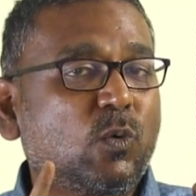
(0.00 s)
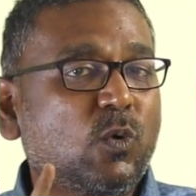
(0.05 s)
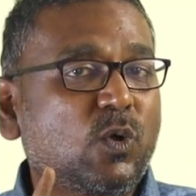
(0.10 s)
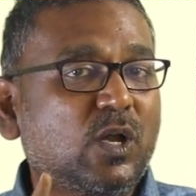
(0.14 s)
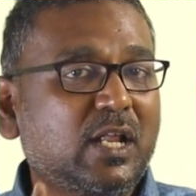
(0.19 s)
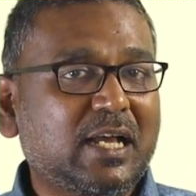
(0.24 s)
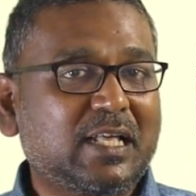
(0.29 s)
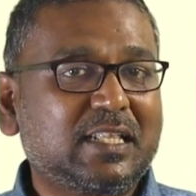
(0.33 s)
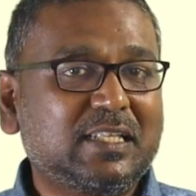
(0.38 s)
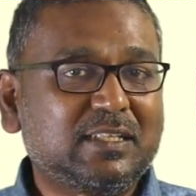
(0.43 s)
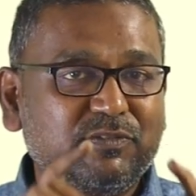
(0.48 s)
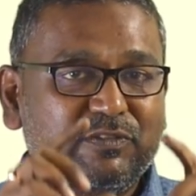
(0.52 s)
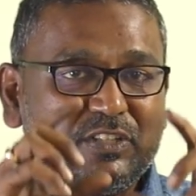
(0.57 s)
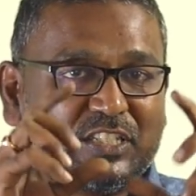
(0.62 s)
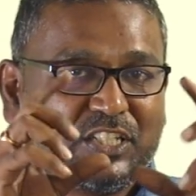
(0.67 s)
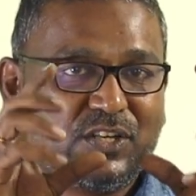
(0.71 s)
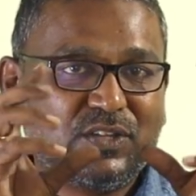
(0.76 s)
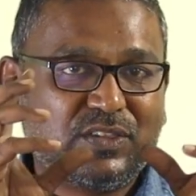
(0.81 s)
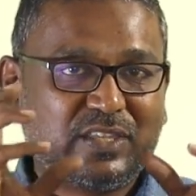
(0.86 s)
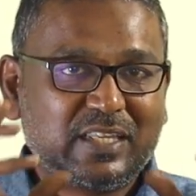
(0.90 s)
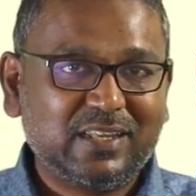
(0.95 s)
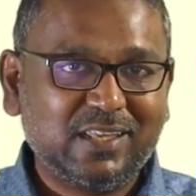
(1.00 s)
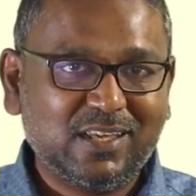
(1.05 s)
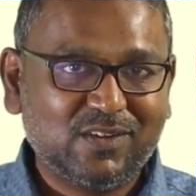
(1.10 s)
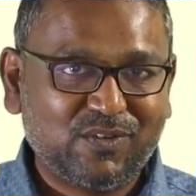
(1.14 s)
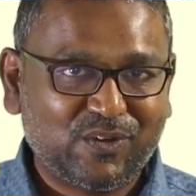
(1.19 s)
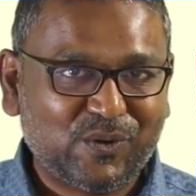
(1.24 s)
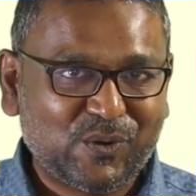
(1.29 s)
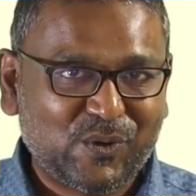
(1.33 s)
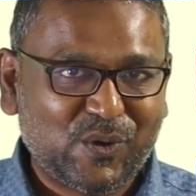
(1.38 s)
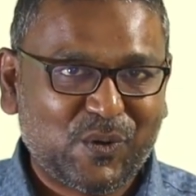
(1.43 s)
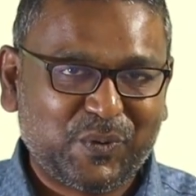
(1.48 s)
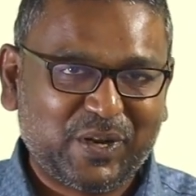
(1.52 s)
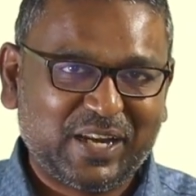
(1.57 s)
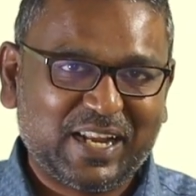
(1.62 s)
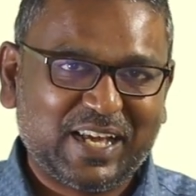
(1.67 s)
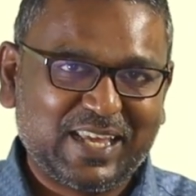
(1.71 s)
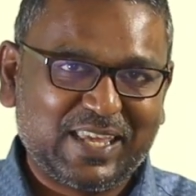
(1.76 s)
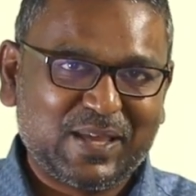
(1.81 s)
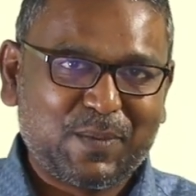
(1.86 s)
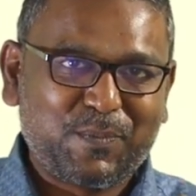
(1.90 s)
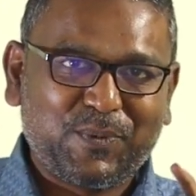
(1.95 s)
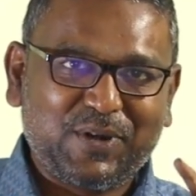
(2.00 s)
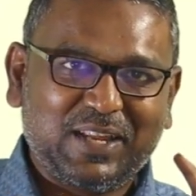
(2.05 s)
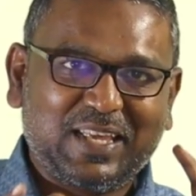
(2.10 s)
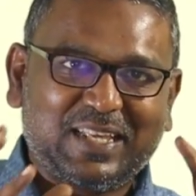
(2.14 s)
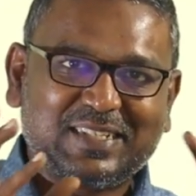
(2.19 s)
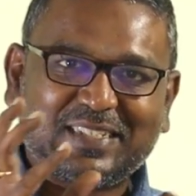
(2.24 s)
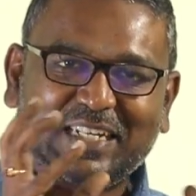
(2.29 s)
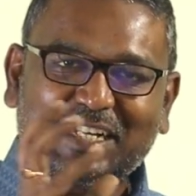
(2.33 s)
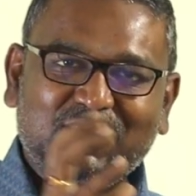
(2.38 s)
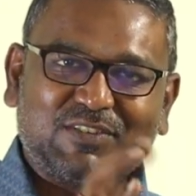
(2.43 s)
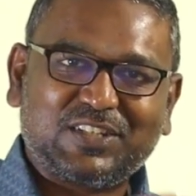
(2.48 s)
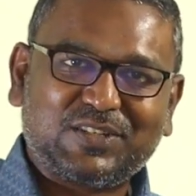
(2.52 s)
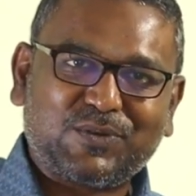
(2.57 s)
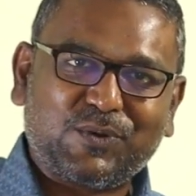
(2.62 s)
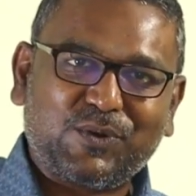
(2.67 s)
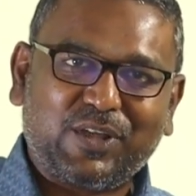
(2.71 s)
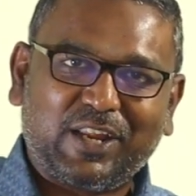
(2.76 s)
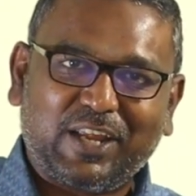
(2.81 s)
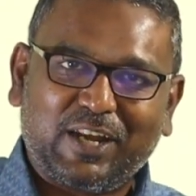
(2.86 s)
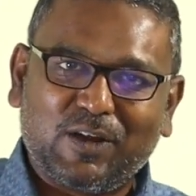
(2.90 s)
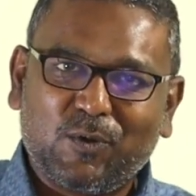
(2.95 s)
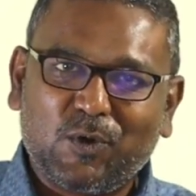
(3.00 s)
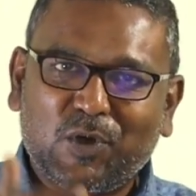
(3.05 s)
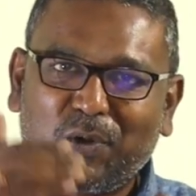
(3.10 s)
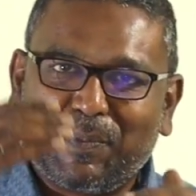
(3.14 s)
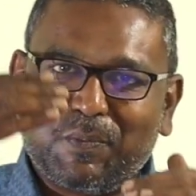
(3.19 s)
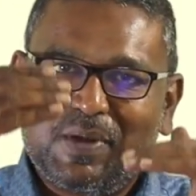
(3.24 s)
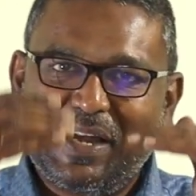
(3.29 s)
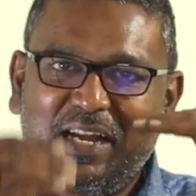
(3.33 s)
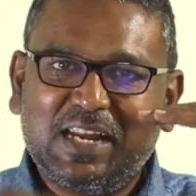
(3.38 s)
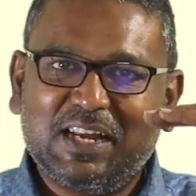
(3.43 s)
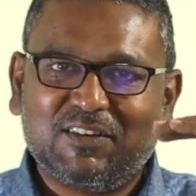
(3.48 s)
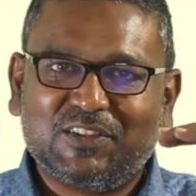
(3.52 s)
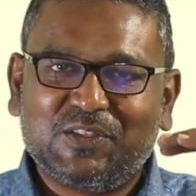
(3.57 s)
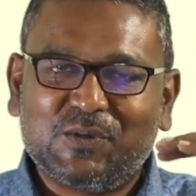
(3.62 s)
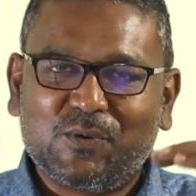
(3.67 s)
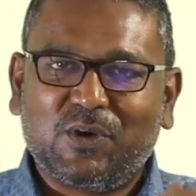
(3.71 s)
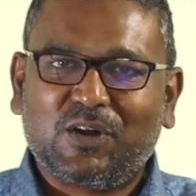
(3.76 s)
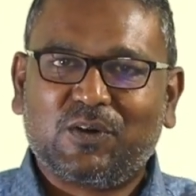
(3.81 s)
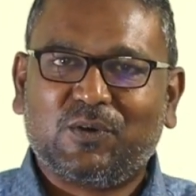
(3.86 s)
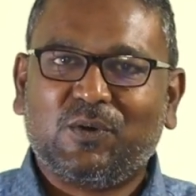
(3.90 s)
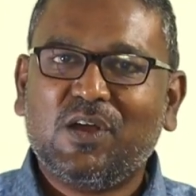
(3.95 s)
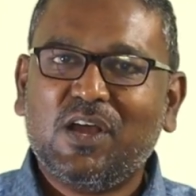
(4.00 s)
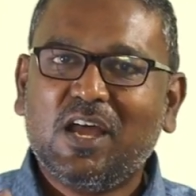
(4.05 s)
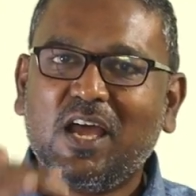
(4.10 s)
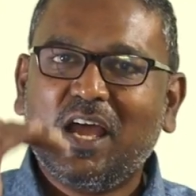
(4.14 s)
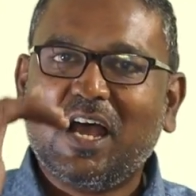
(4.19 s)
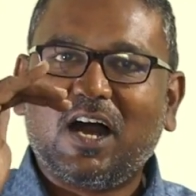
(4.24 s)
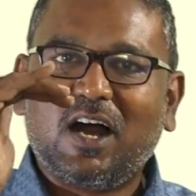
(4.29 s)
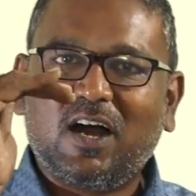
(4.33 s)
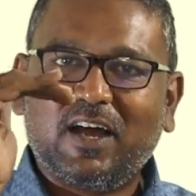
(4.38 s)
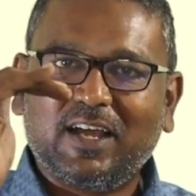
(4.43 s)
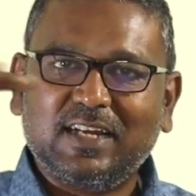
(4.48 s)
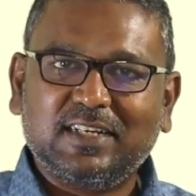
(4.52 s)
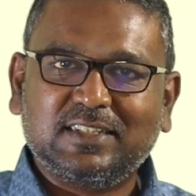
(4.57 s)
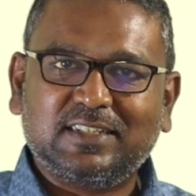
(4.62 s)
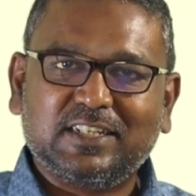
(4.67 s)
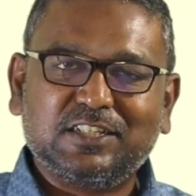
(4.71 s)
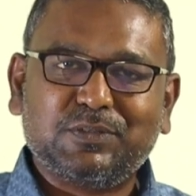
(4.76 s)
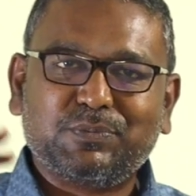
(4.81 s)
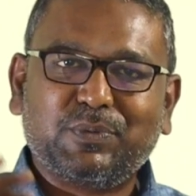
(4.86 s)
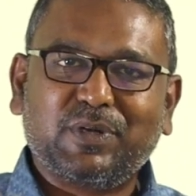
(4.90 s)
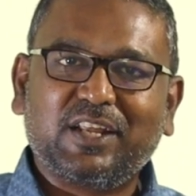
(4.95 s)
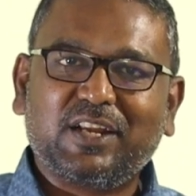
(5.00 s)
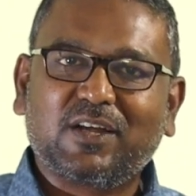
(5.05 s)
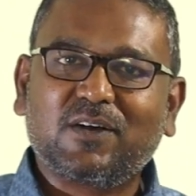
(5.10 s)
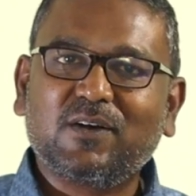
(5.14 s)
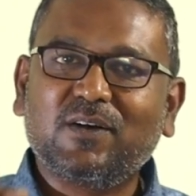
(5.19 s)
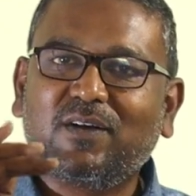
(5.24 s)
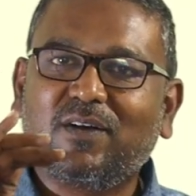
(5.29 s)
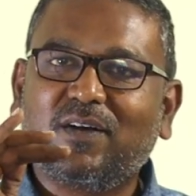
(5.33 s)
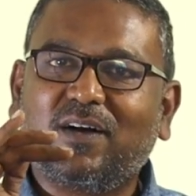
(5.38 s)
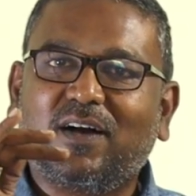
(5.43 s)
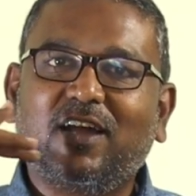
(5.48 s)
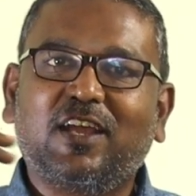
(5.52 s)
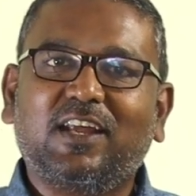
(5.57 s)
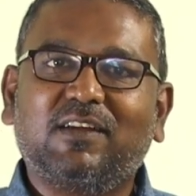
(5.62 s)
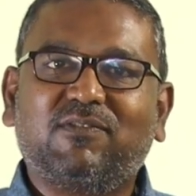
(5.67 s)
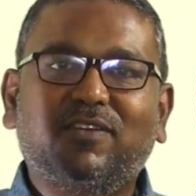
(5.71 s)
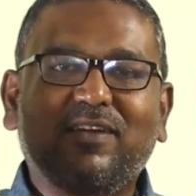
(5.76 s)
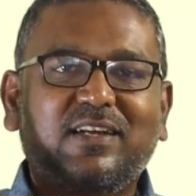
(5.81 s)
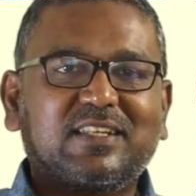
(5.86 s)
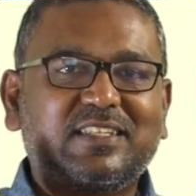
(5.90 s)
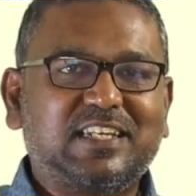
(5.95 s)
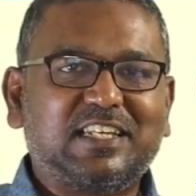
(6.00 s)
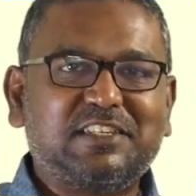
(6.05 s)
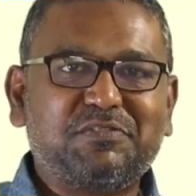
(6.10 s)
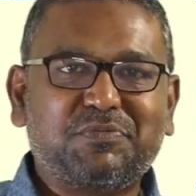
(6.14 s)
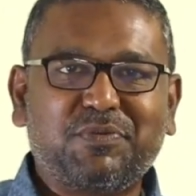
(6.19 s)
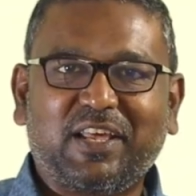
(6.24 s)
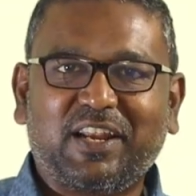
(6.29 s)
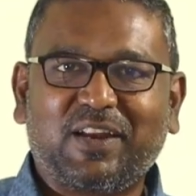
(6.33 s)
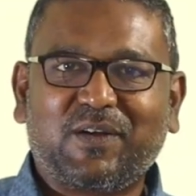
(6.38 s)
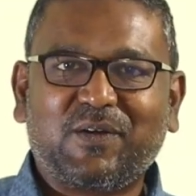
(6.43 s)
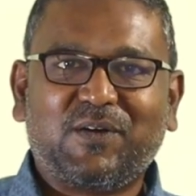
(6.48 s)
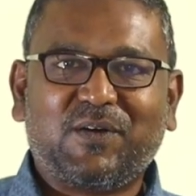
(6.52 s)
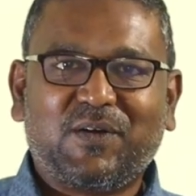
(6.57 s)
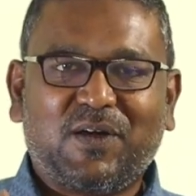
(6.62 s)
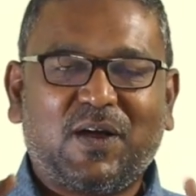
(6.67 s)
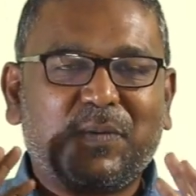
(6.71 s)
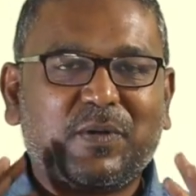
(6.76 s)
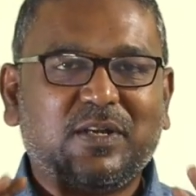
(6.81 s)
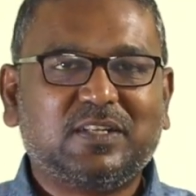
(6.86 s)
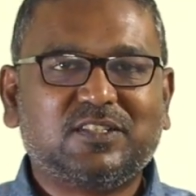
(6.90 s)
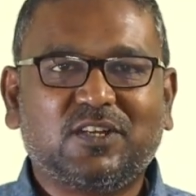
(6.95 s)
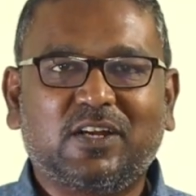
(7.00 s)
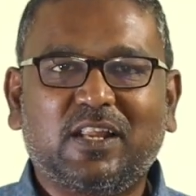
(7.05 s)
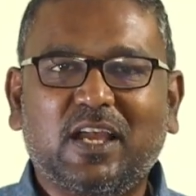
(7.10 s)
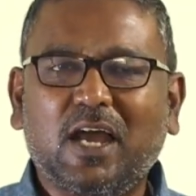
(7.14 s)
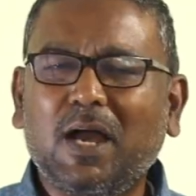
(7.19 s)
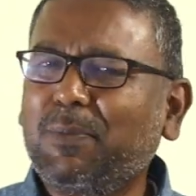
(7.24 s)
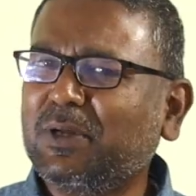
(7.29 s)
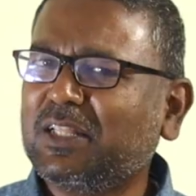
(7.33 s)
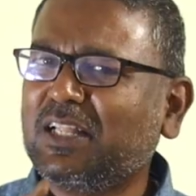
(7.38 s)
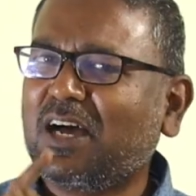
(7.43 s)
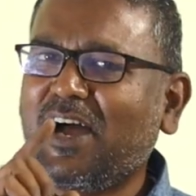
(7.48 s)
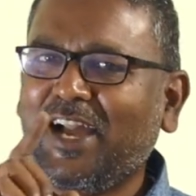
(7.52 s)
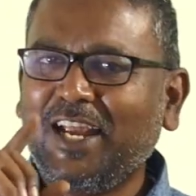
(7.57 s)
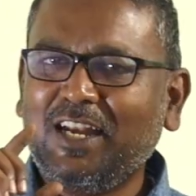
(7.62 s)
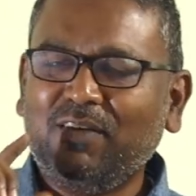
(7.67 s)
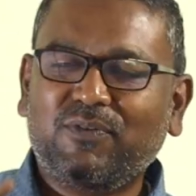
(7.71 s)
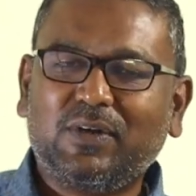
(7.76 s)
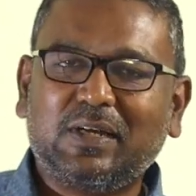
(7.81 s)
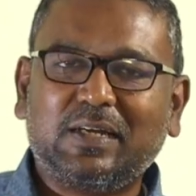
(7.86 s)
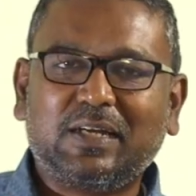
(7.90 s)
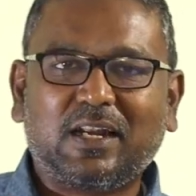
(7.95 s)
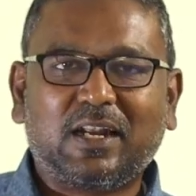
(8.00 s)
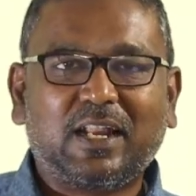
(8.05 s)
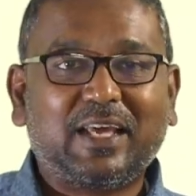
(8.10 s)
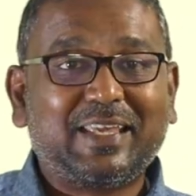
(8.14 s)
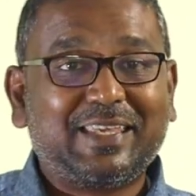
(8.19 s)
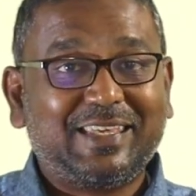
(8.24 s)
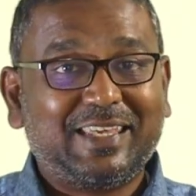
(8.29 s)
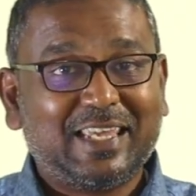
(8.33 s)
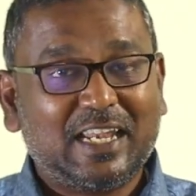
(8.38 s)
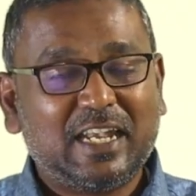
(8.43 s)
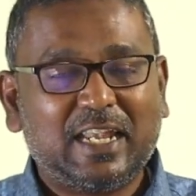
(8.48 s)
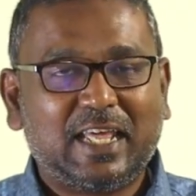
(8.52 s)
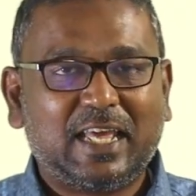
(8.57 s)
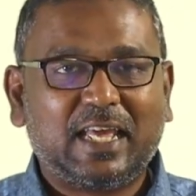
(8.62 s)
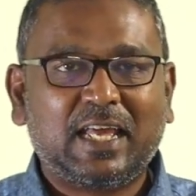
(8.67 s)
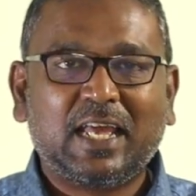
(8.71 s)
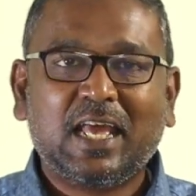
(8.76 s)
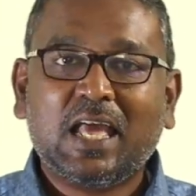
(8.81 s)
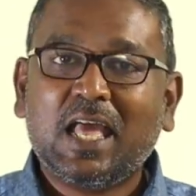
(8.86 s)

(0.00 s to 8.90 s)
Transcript: உங்களுக்கு அது விஷயம் தெரிய வரும் அப்படின்னா எப்போ நீங்கள் சர்வீஸ் கொடுக்குறீங்களோ உங்கள் பில்லு வந்து வரும் ஆயில் சேஞ்ச் பண்ணியிருக்கோம் ஆயில் ஃபில்டர் சேஞ்ச் பண்ணியிருக்கோம் அப்படின்னு சொல்லி அப்போ அந்த ஆயில் ஃபில்டர்னா என்ன